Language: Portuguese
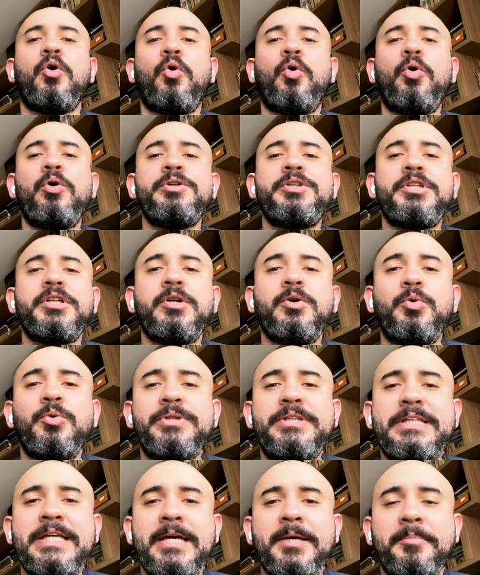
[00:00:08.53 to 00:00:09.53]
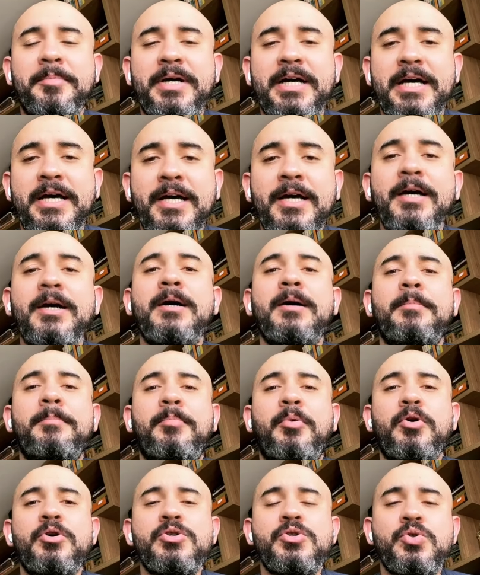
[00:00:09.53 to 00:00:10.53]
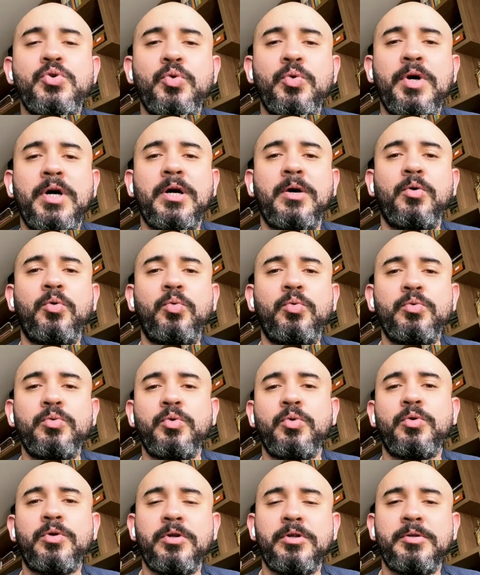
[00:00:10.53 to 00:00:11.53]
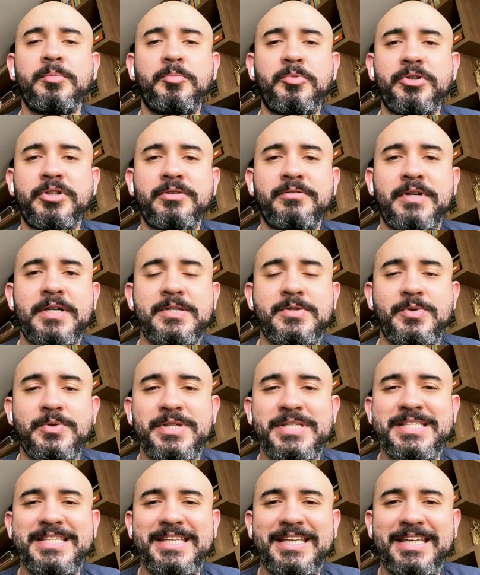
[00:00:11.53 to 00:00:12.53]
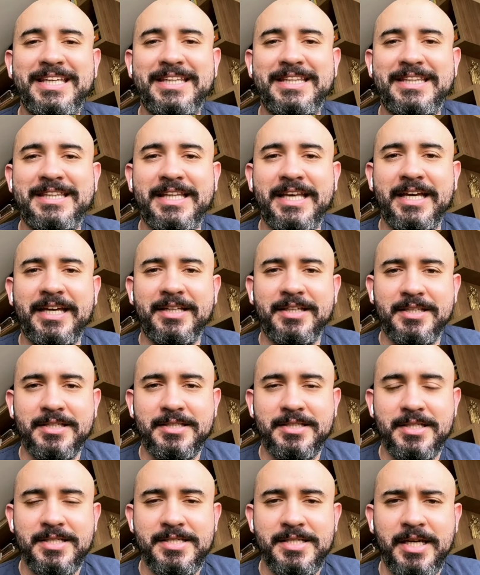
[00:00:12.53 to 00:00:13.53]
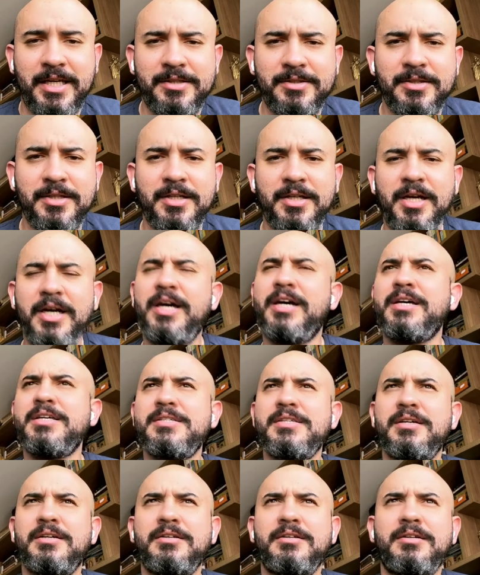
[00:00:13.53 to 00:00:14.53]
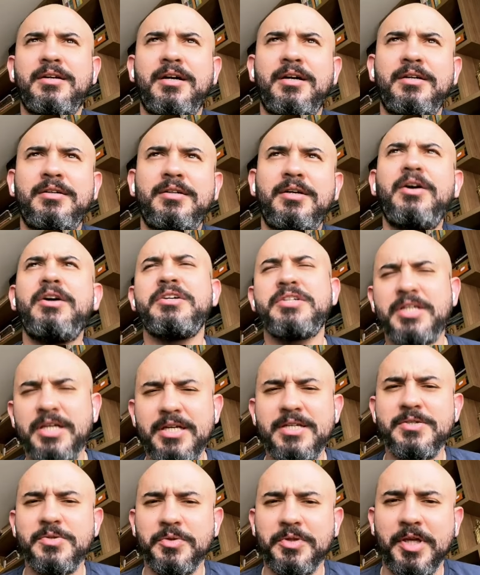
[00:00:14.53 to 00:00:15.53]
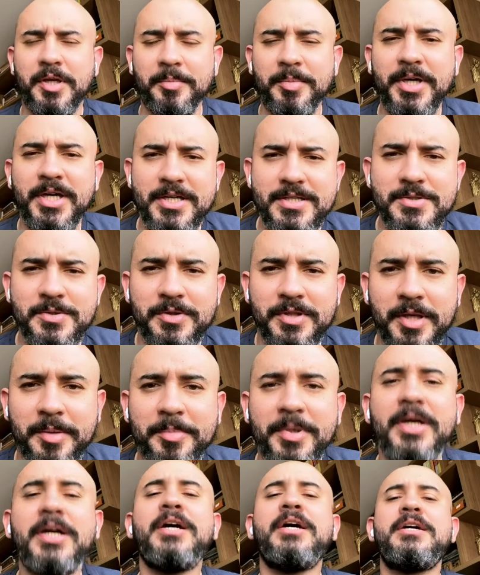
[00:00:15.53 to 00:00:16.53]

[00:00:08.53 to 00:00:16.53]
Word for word: Hoje o tema é possua um núcleo de motivações internas, tá certo? É essa, ah, acho que é esse o tema, é esse é o tema.